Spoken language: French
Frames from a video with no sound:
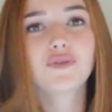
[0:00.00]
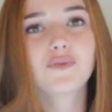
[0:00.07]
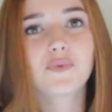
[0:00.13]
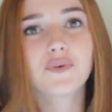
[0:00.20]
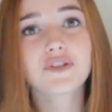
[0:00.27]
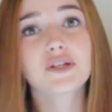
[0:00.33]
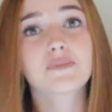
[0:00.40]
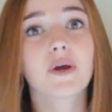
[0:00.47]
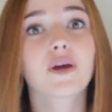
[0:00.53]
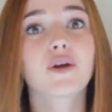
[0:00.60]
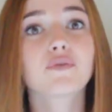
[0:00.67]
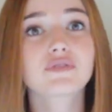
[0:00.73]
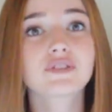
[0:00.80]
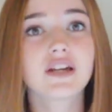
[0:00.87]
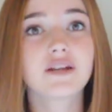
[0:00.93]
monde, j'espère que
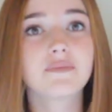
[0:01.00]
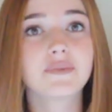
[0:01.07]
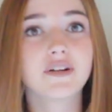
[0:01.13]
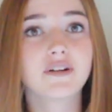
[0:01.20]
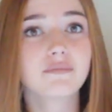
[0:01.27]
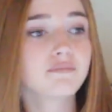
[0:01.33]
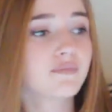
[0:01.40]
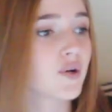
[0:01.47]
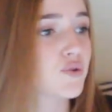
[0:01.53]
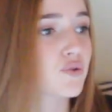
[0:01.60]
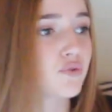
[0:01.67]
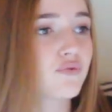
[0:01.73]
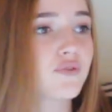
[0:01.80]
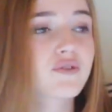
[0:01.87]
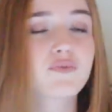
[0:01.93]
vous allez bien. Bah
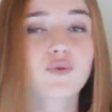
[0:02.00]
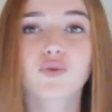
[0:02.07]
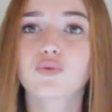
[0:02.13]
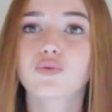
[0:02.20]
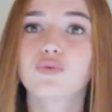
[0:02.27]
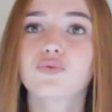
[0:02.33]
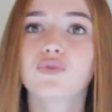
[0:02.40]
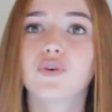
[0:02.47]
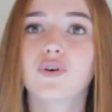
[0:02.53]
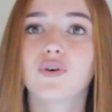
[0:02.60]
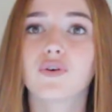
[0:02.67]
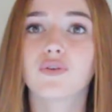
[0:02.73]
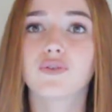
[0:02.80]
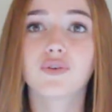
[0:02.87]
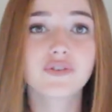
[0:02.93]
aujourd'hui je me retrouve
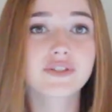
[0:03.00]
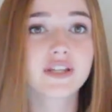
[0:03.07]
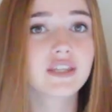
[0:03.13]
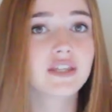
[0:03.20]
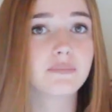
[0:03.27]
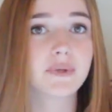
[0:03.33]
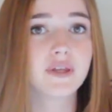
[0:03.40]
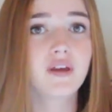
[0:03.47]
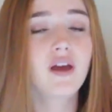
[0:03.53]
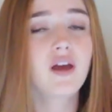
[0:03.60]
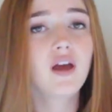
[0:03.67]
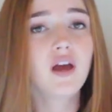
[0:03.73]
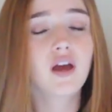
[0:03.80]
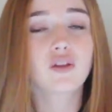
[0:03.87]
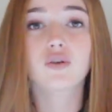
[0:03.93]
euh, dans ce canapé,
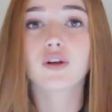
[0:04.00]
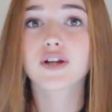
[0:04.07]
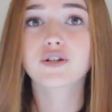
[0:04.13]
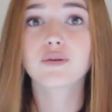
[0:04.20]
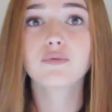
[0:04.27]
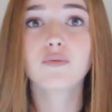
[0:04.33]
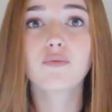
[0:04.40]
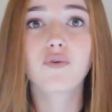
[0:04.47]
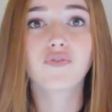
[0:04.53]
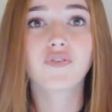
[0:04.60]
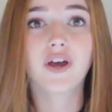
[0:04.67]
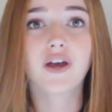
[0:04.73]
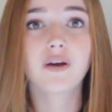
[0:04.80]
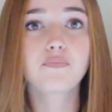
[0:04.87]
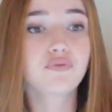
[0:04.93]
dans la chambre de mon
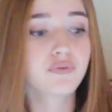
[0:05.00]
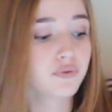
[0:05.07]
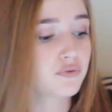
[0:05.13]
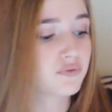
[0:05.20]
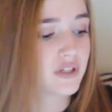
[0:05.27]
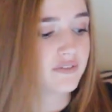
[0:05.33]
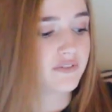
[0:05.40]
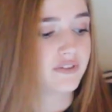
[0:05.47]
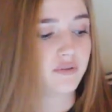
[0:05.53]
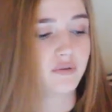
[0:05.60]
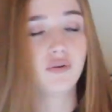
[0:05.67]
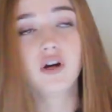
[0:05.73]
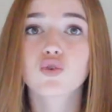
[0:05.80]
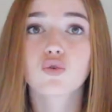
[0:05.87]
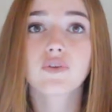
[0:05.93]
frère pour une nouvelle
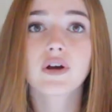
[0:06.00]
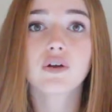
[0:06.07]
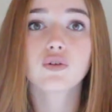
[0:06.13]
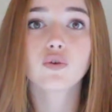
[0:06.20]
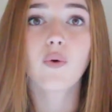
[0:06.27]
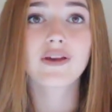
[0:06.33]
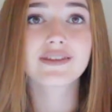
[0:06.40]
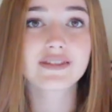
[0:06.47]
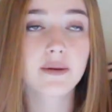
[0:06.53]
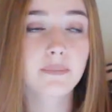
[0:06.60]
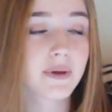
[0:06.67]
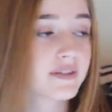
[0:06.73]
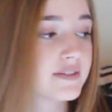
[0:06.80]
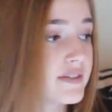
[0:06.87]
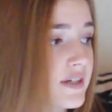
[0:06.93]
vidéo. Je trouvais l'endroit
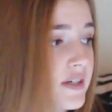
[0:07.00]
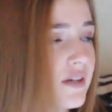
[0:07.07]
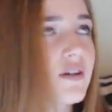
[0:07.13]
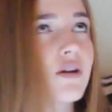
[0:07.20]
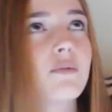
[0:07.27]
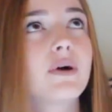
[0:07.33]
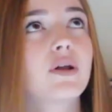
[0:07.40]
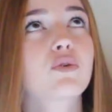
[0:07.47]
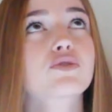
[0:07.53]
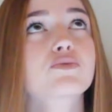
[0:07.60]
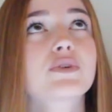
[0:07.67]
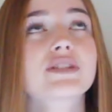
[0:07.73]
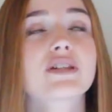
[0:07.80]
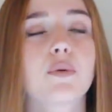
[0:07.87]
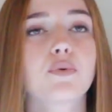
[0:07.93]
sympathique, euh,
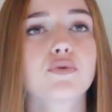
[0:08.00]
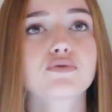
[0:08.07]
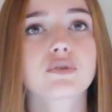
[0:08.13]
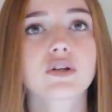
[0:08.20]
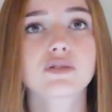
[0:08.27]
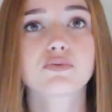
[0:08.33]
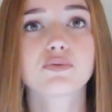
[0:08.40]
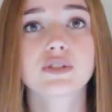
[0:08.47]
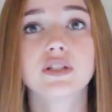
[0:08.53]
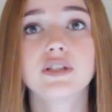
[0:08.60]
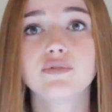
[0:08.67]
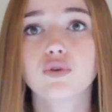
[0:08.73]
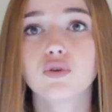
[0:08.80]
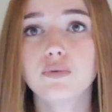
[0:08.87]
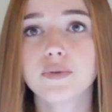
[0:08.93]
malheureusement c'est un peu surexposé
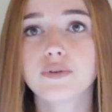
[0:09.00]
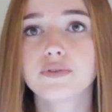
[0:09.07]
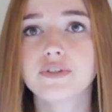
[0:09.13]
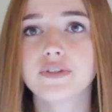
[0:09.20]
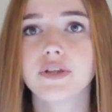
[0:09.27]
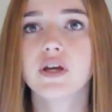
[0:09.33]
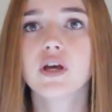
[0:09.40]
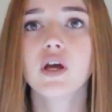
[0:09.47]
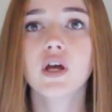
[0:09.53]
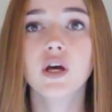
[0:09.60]
niveau luminosité,